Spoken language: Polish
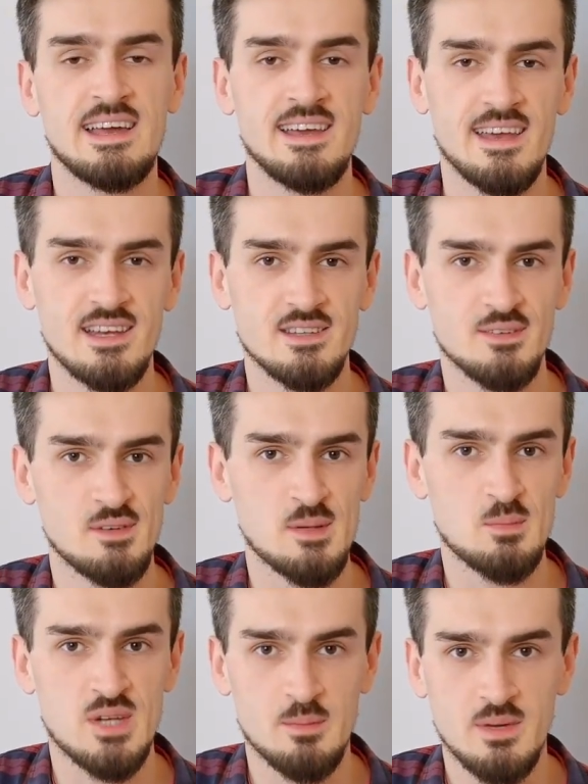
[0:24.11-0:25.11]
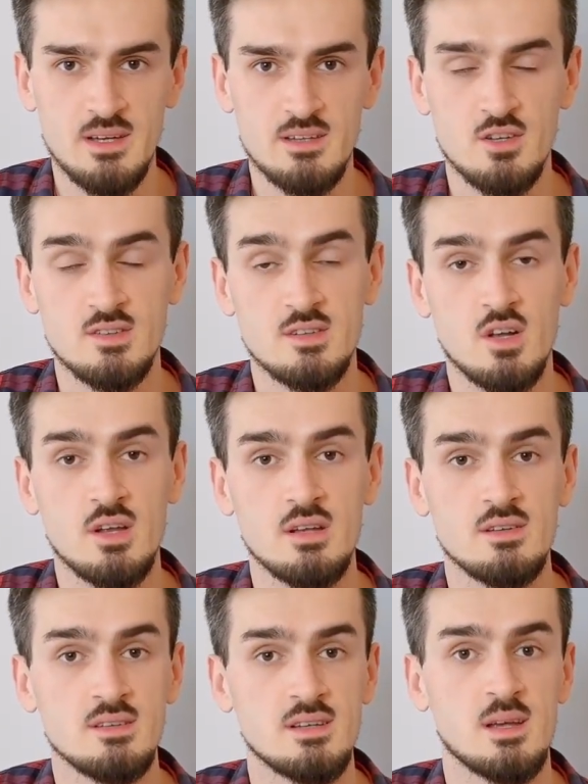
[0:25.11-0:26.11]
Ja nazywam się Przemek, to jest kolejny
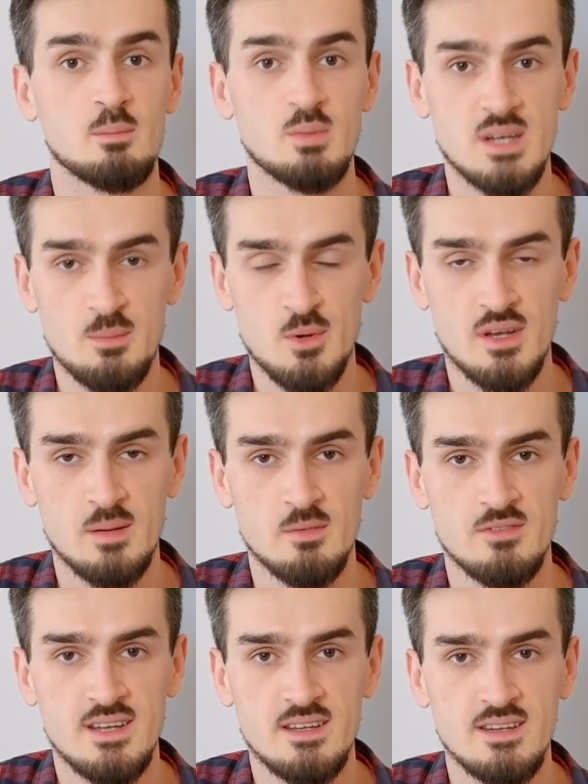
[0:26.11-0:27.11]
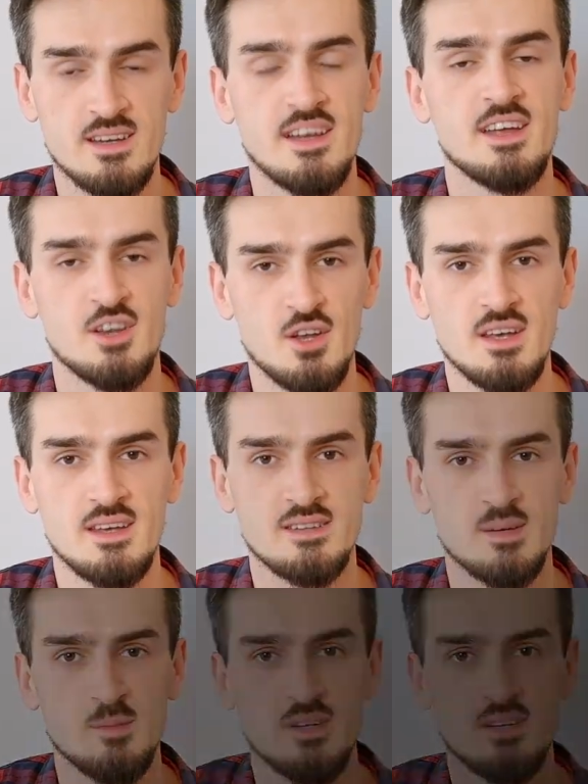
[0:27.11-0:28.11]
odcinek przeprogramowanych, no i jedziemy.